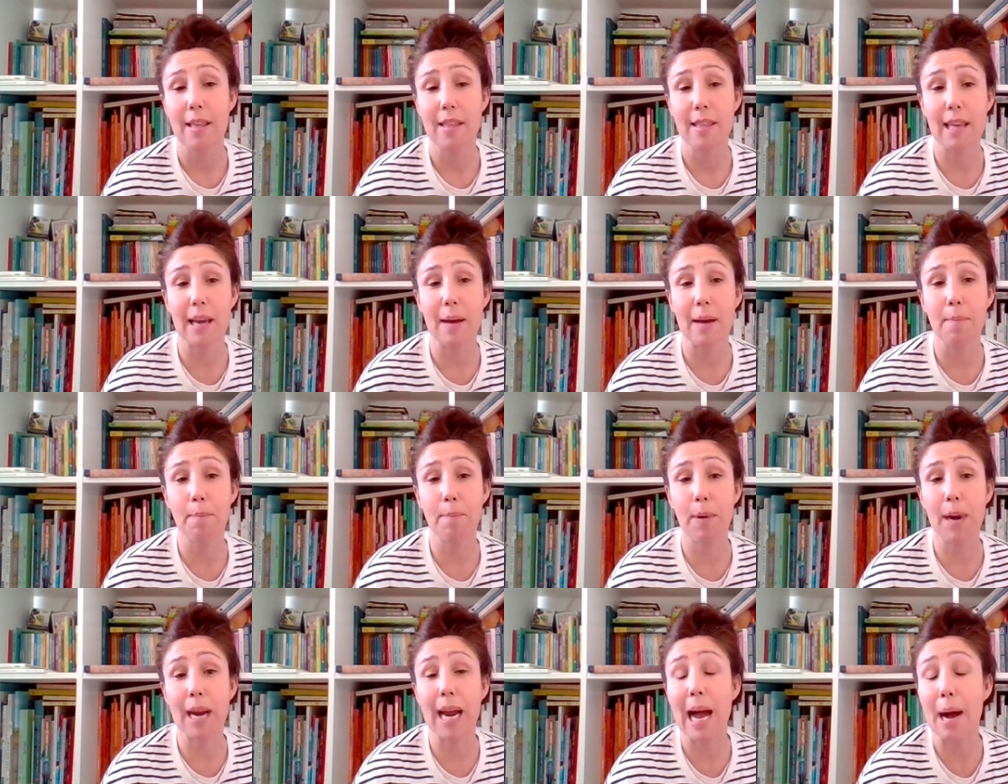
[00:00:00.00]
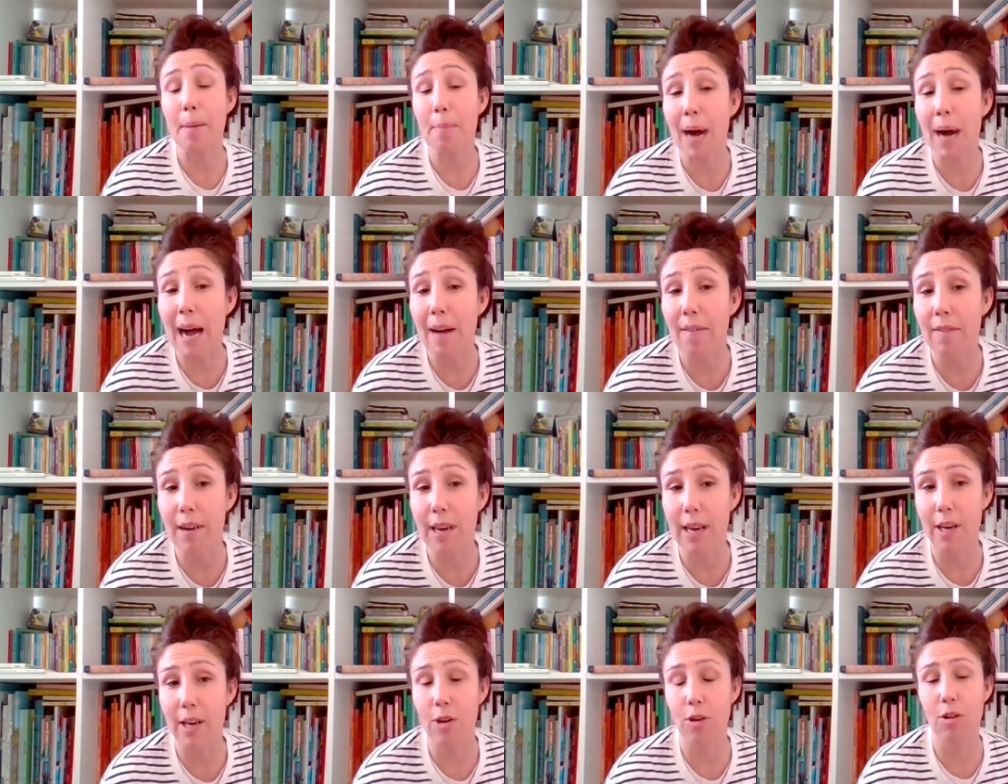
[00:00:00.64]
siempre
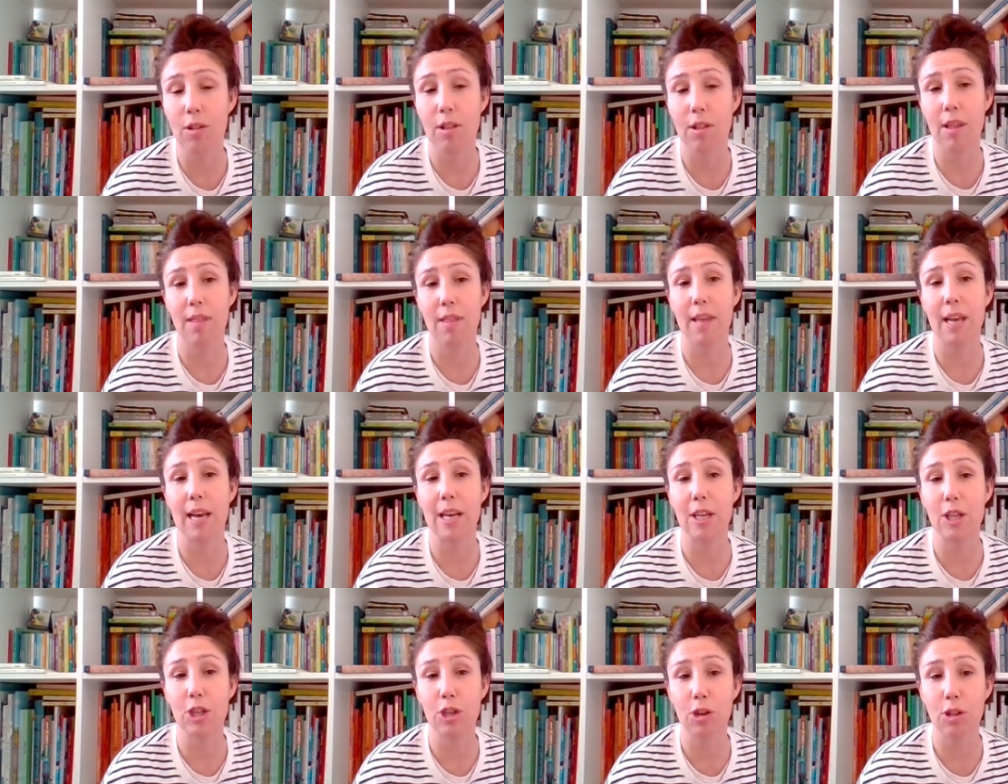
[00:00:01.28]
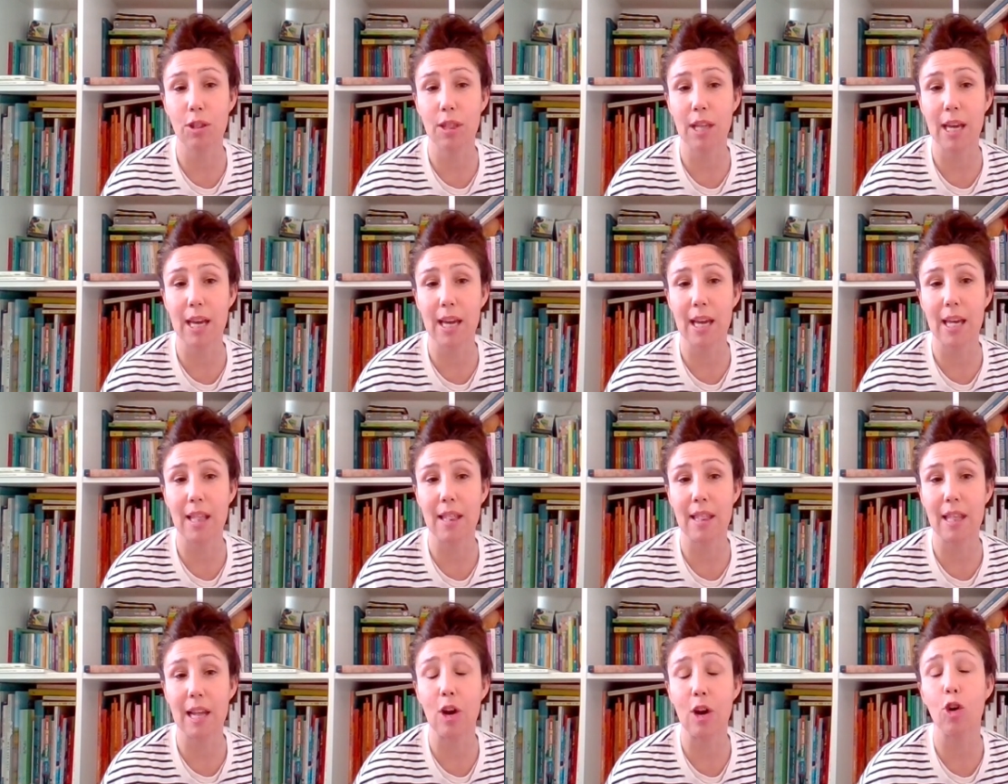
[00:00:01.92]
amable, ¿no? Desde el hecho
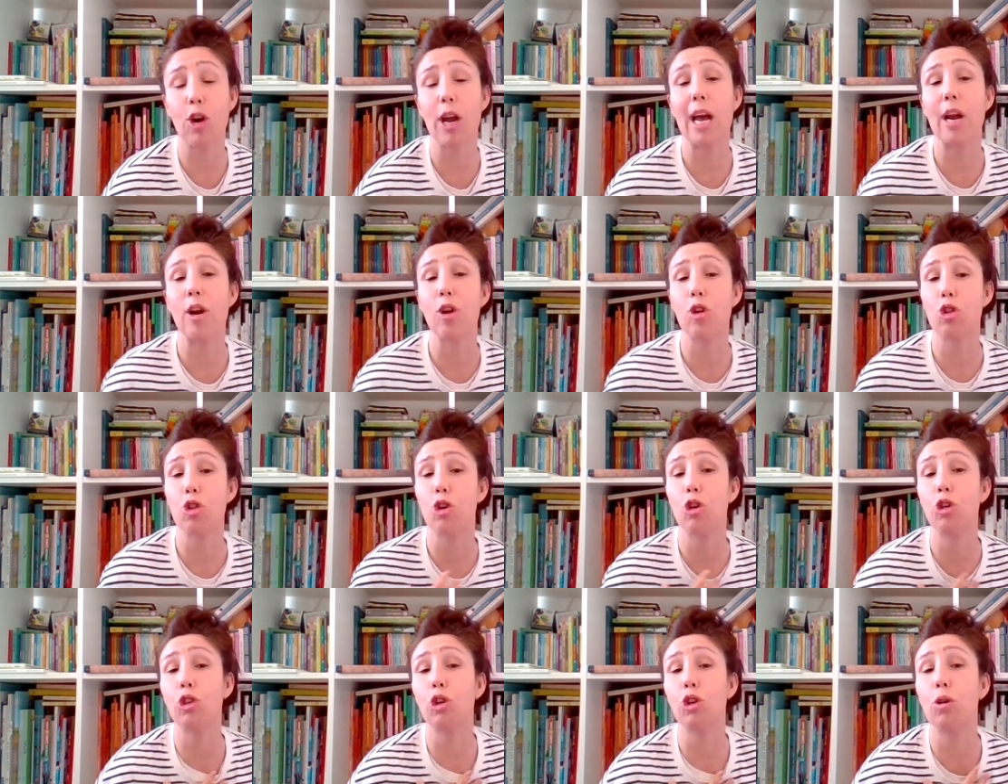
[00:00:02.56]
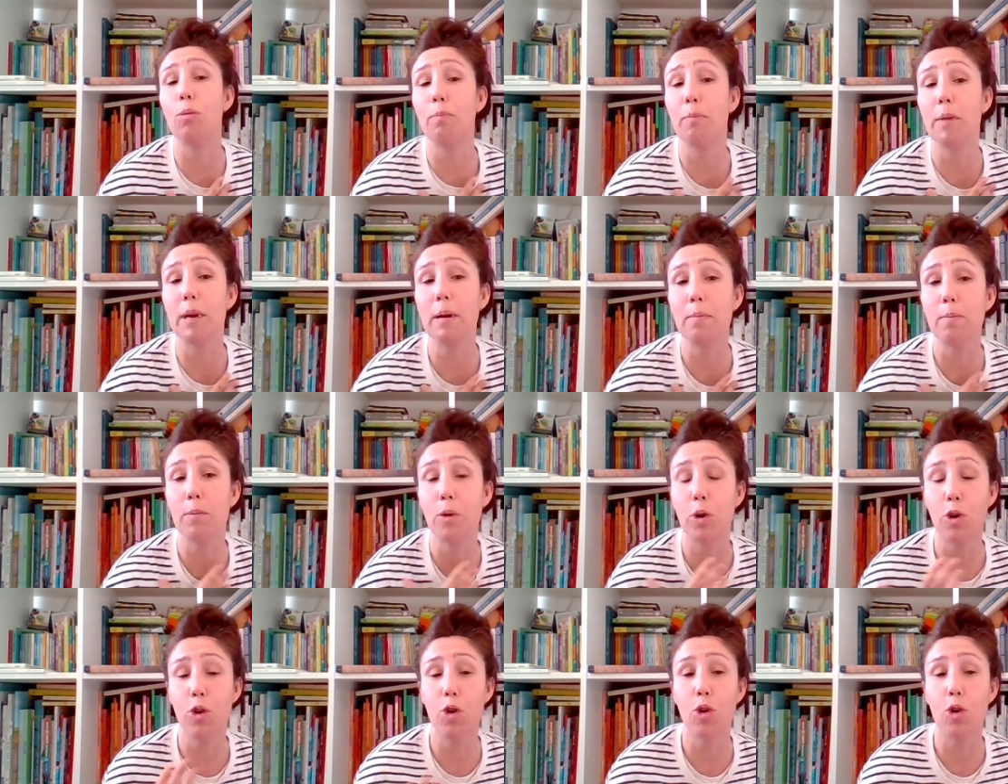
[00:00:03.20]
de, de, lo que a nosotros
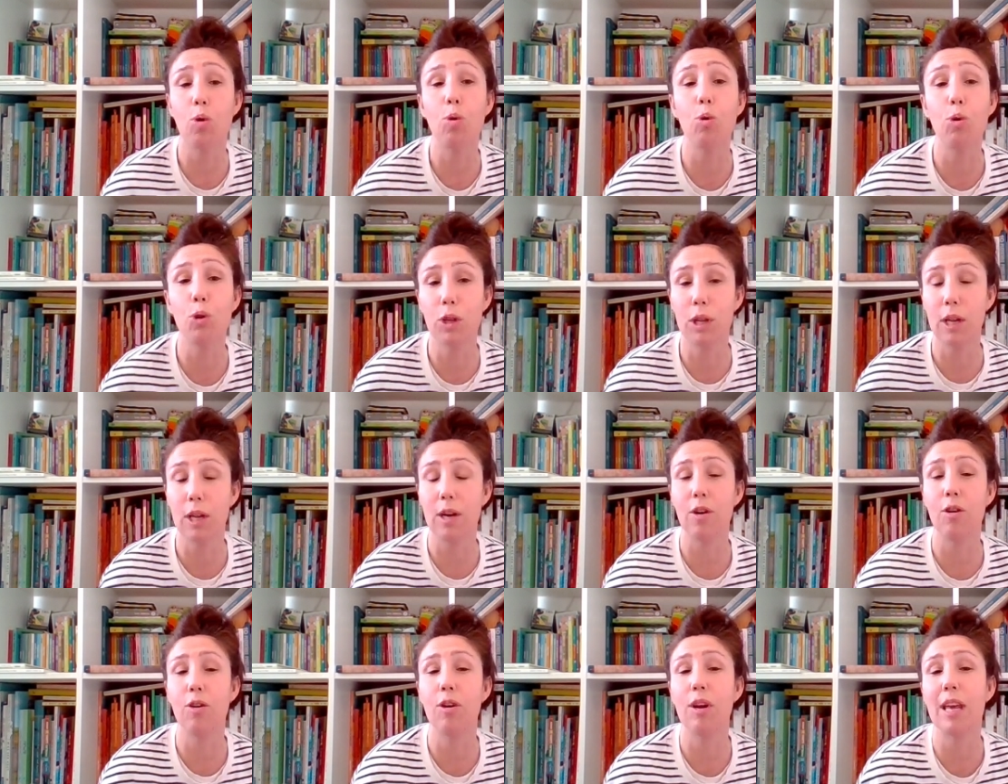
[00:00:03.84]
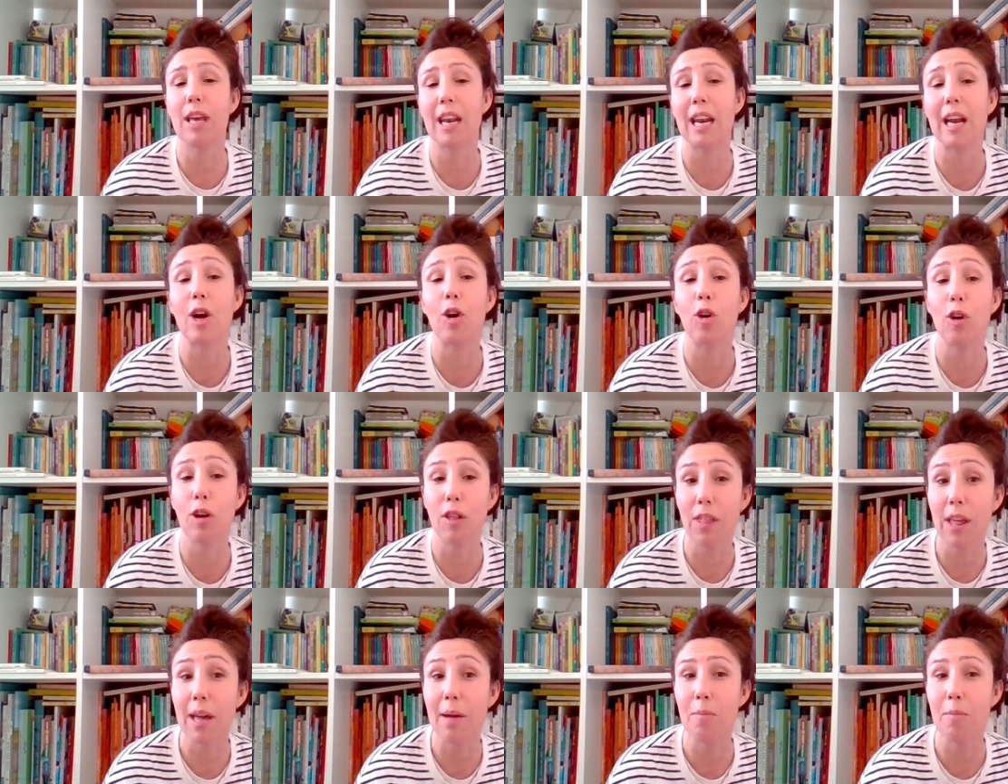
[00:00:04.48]
mismos nos guste, ¿no? Y
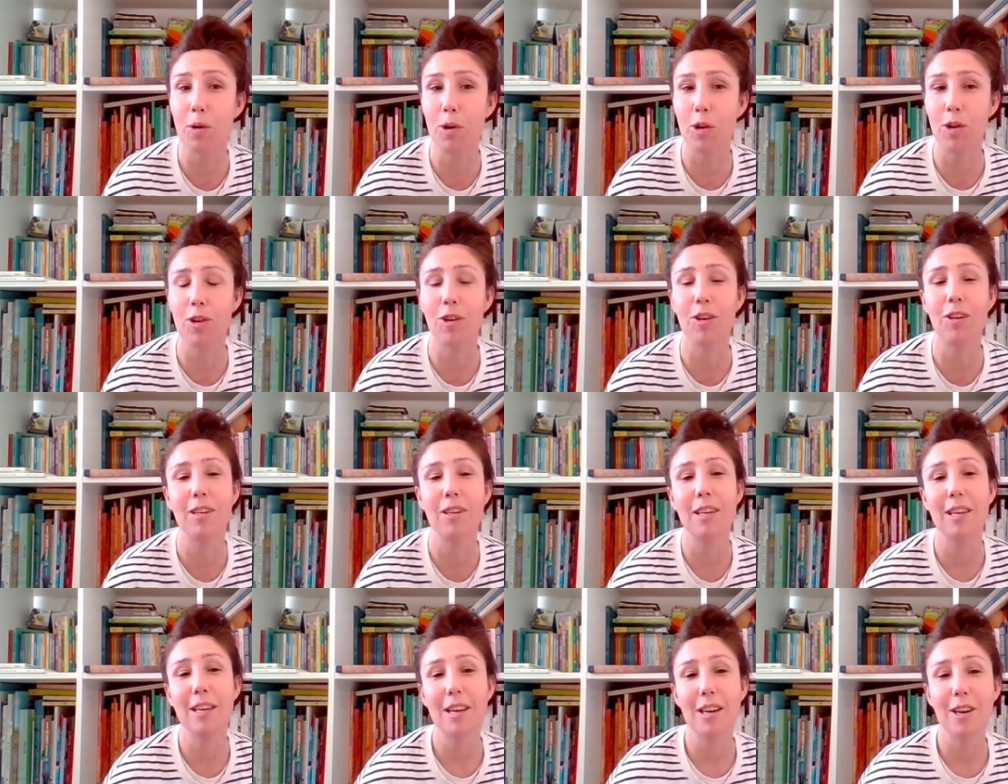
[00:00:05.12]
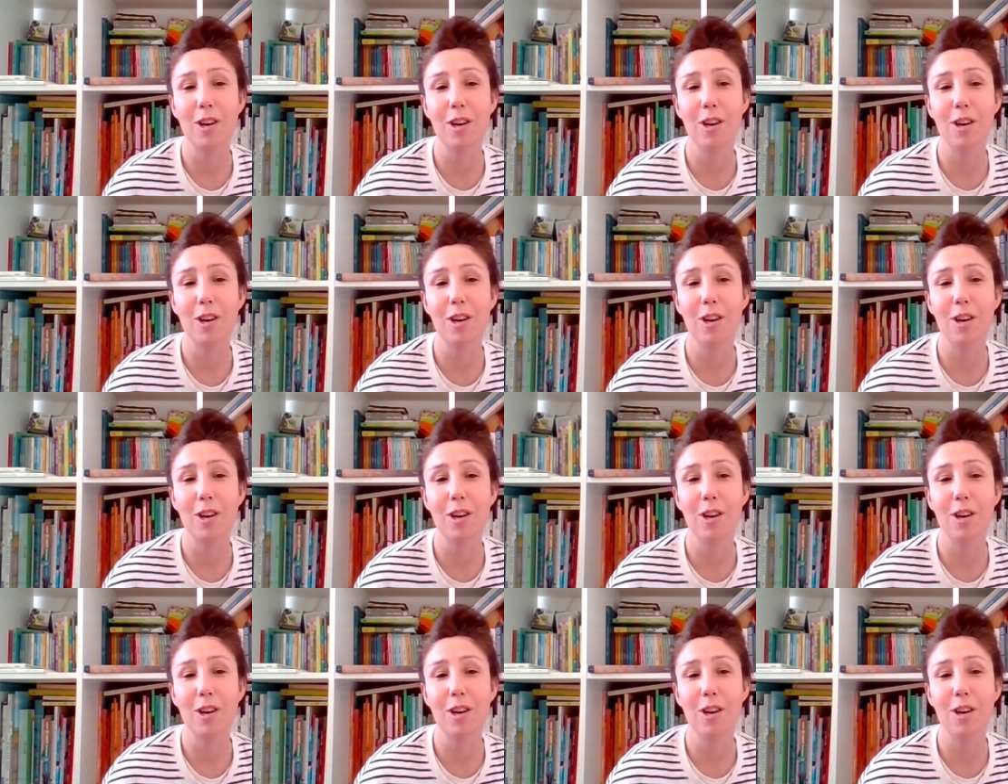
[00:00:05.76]
recordemos, ¿no?